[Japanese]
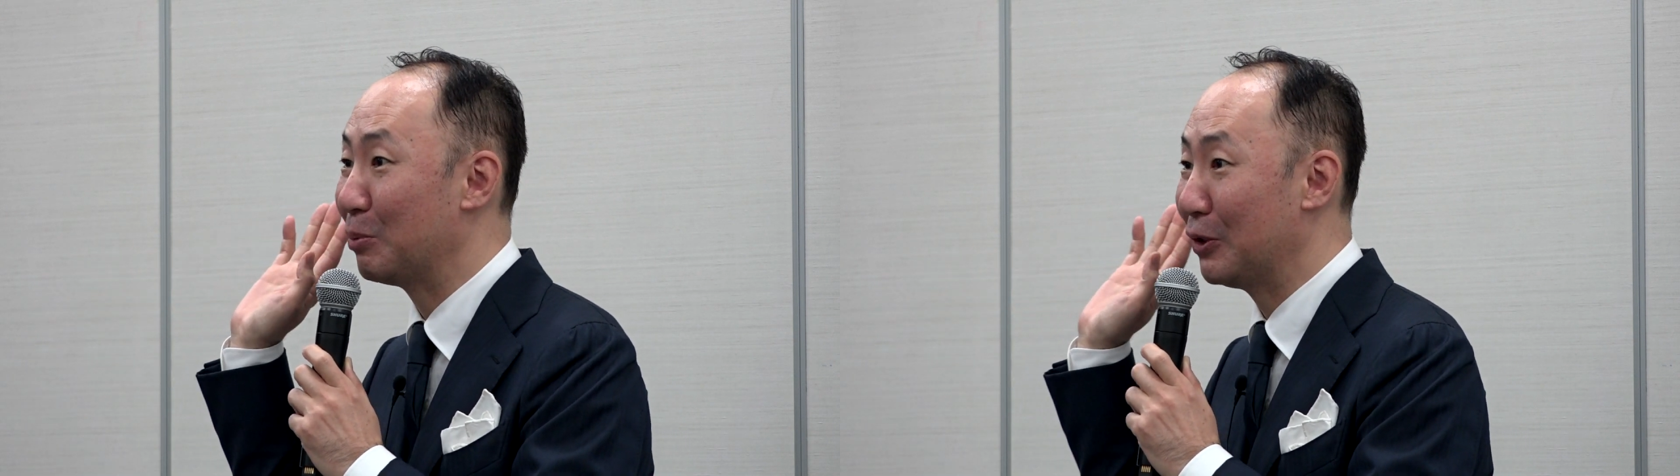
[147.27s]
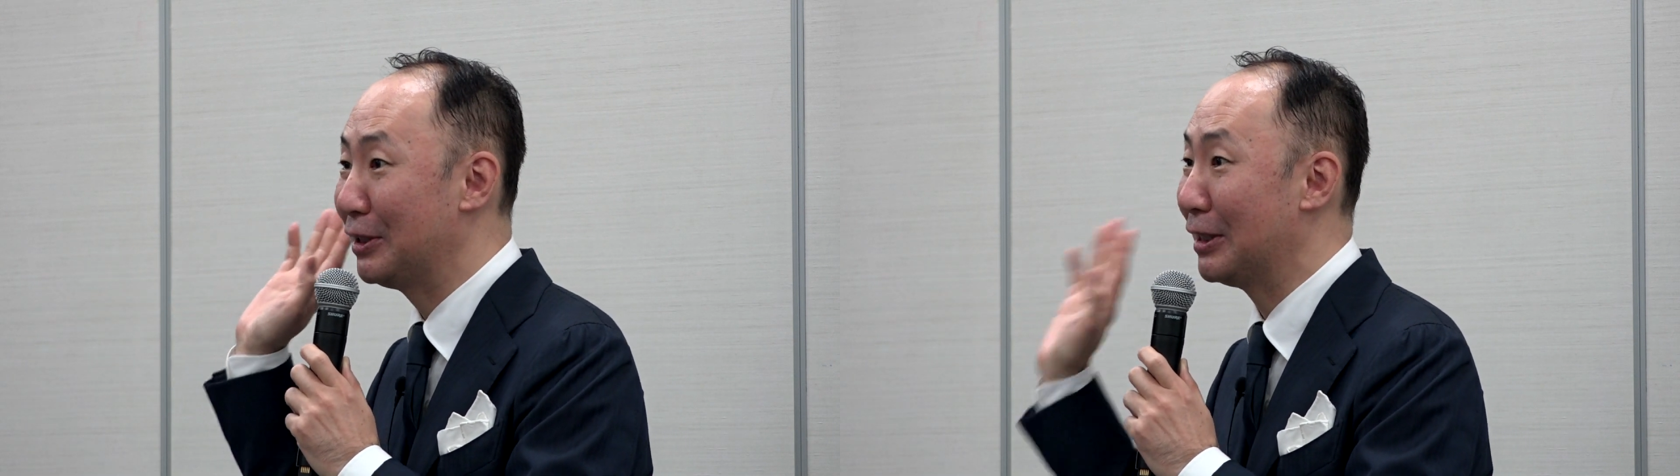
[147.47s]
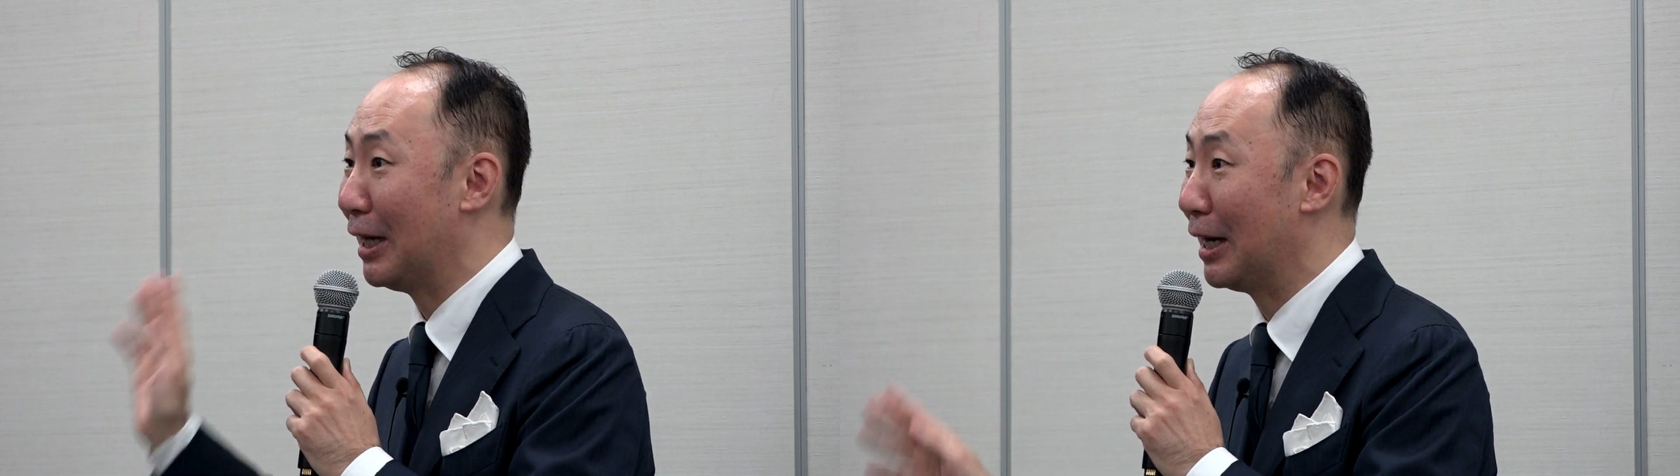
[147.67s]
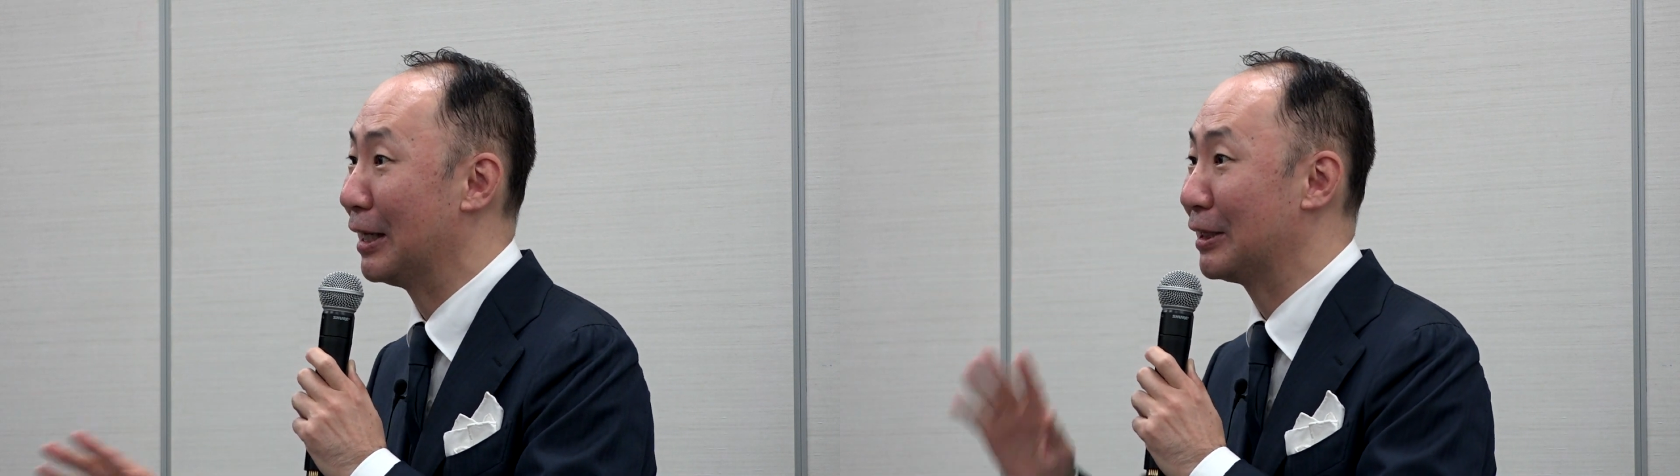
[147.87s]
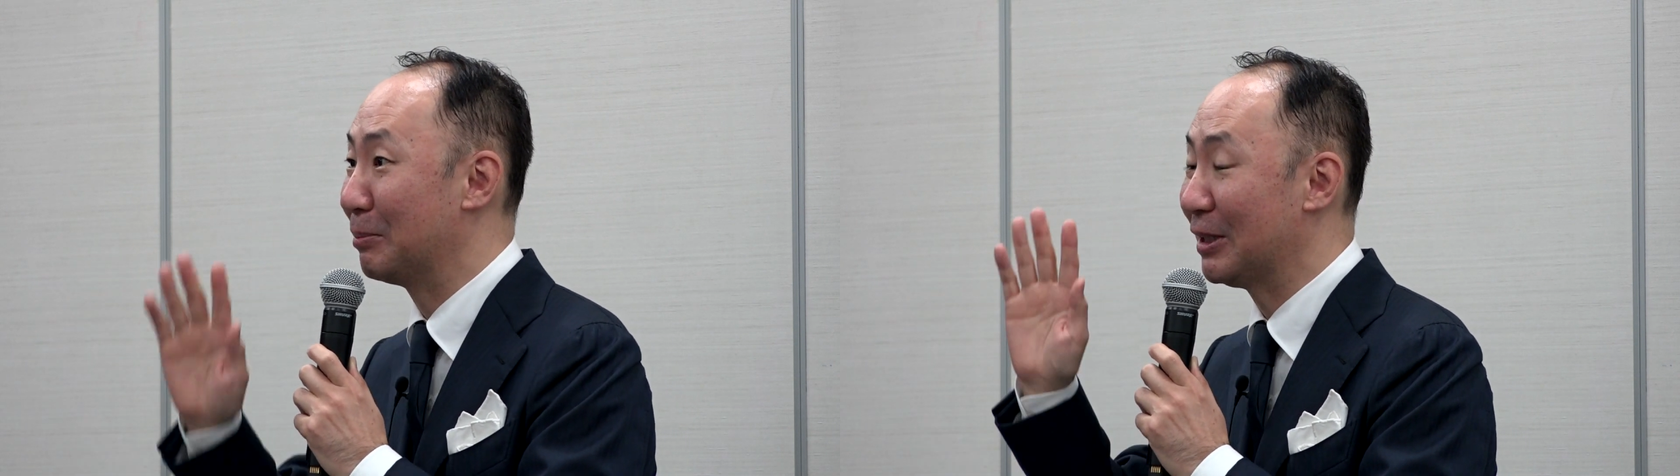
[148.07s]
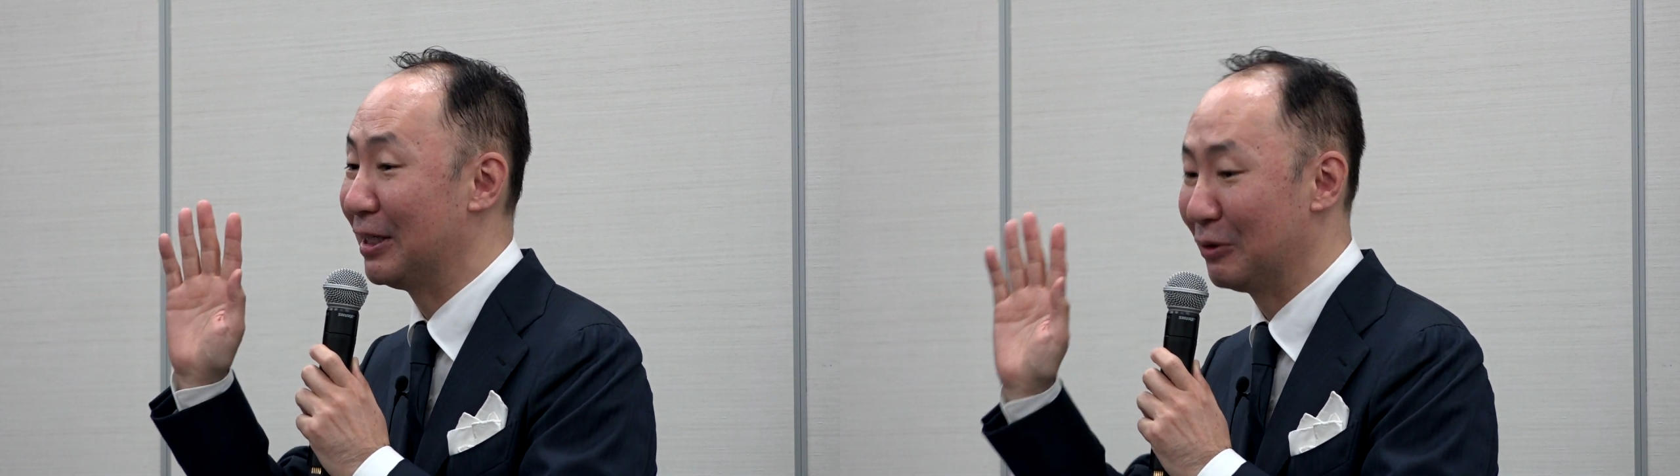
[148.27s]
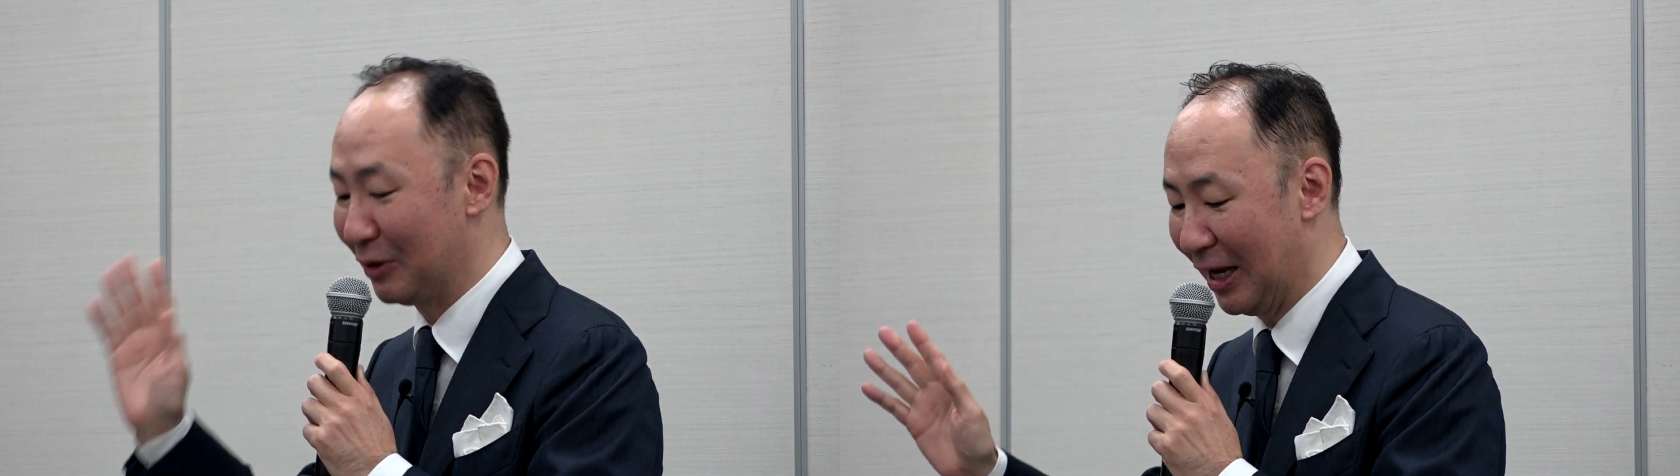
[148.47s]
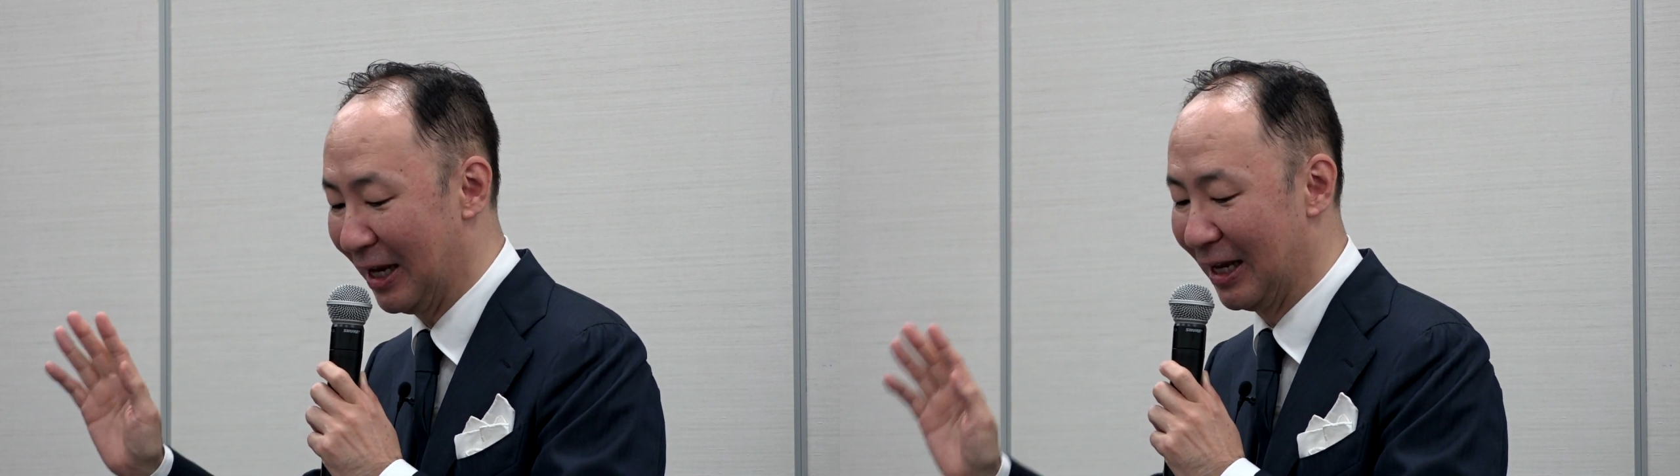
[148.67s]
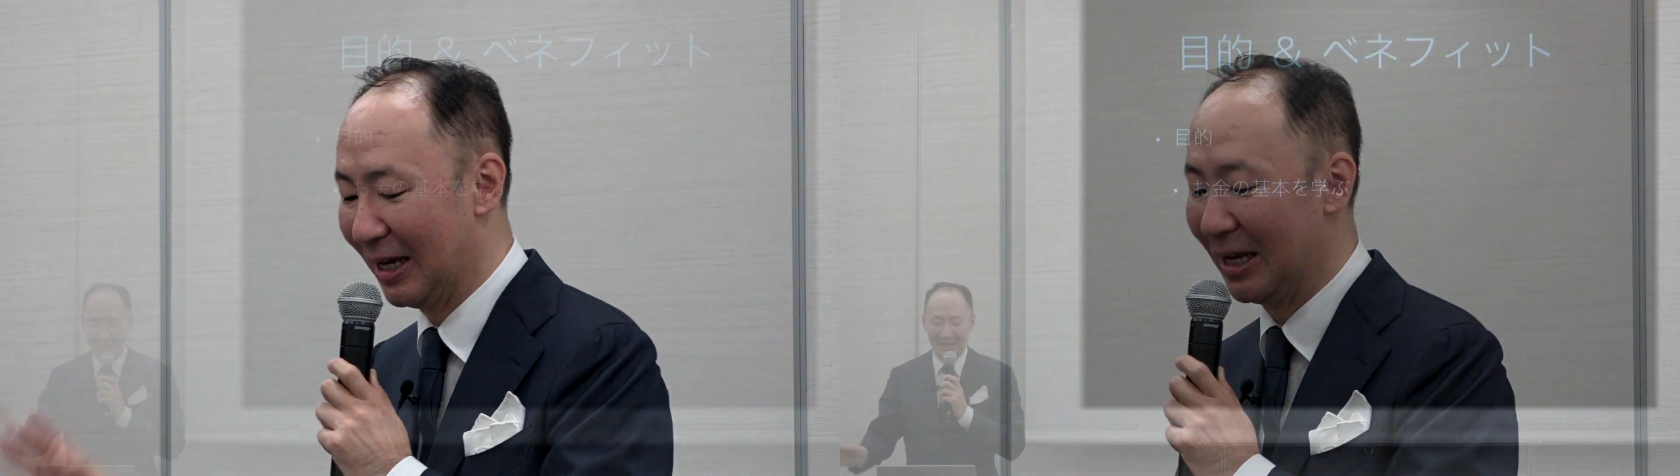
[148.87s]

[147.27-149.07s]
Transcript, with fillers: れも一切話しませんので